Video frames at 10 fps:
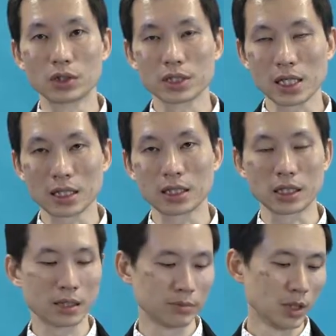ต้องเซต
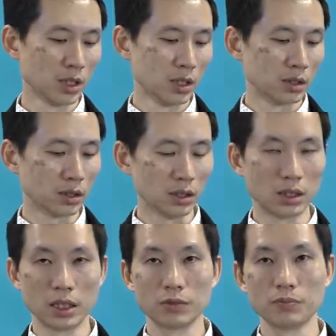นะครับก็
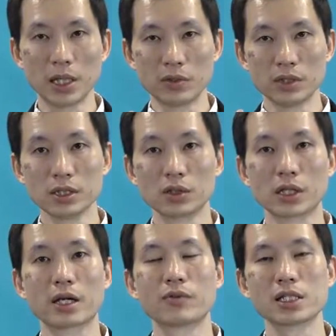เป็นเรื่องขอ
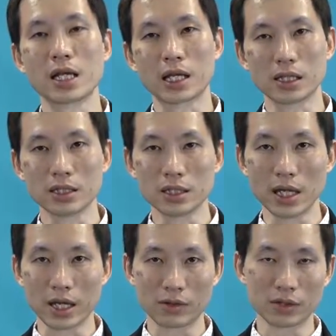งการวัดแสง
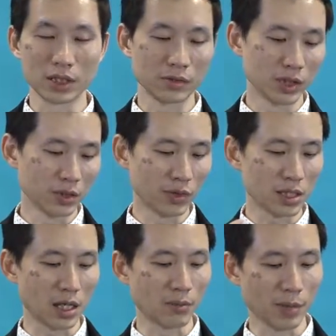ETL นะว่าจะวัด
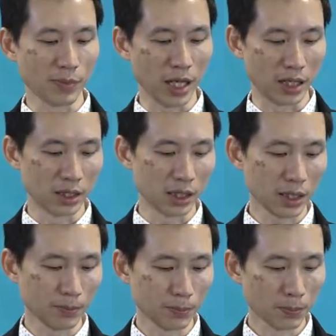แสงแบบไหนนะค
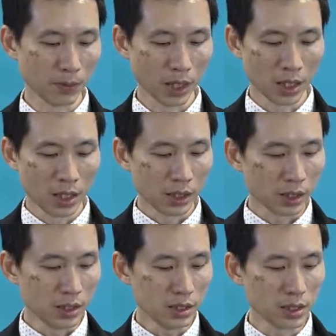รับ ค
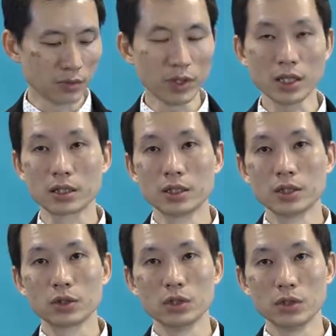ราวนี้จะเห็นว่า
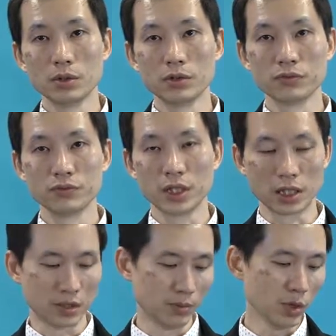ตัว
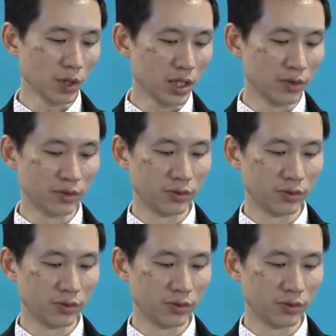built-in